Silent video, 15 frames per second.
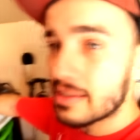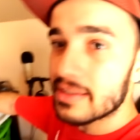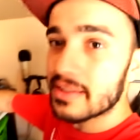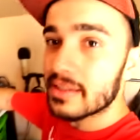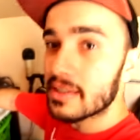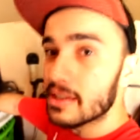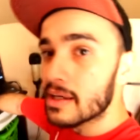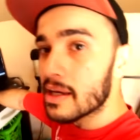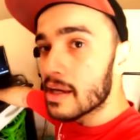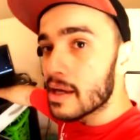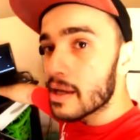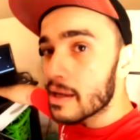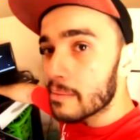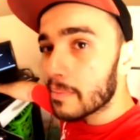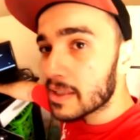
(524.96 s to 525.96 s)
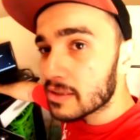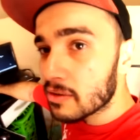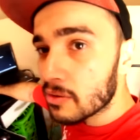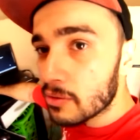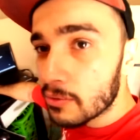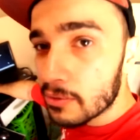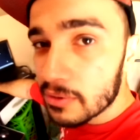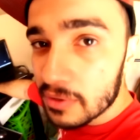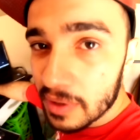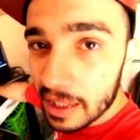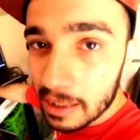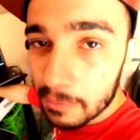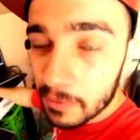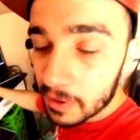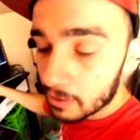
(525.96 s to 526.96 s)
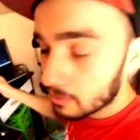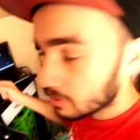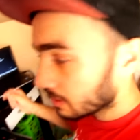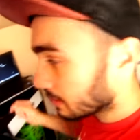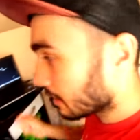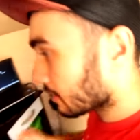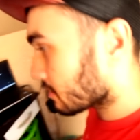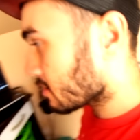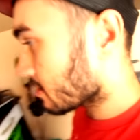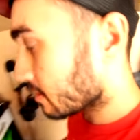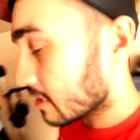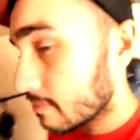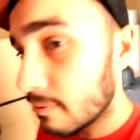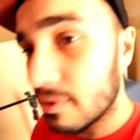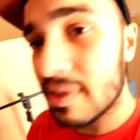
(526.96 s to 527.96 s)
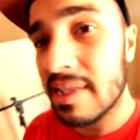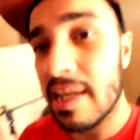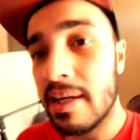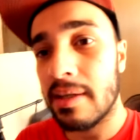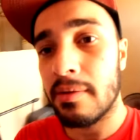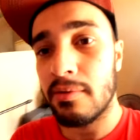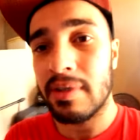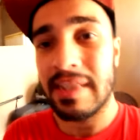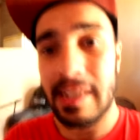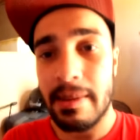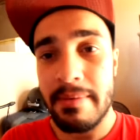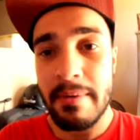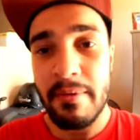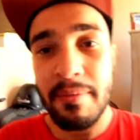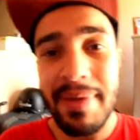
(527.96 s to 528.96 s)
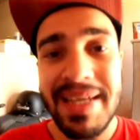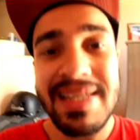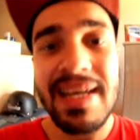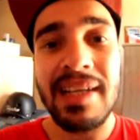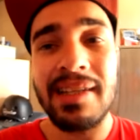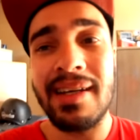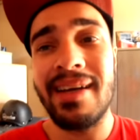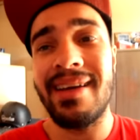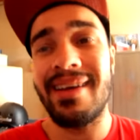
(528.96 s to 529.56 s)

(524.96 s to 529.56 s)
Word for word: assim. Mas eu não uso ela porque eu não tenho nada de 3.0, então nossa câmera é muito pesada.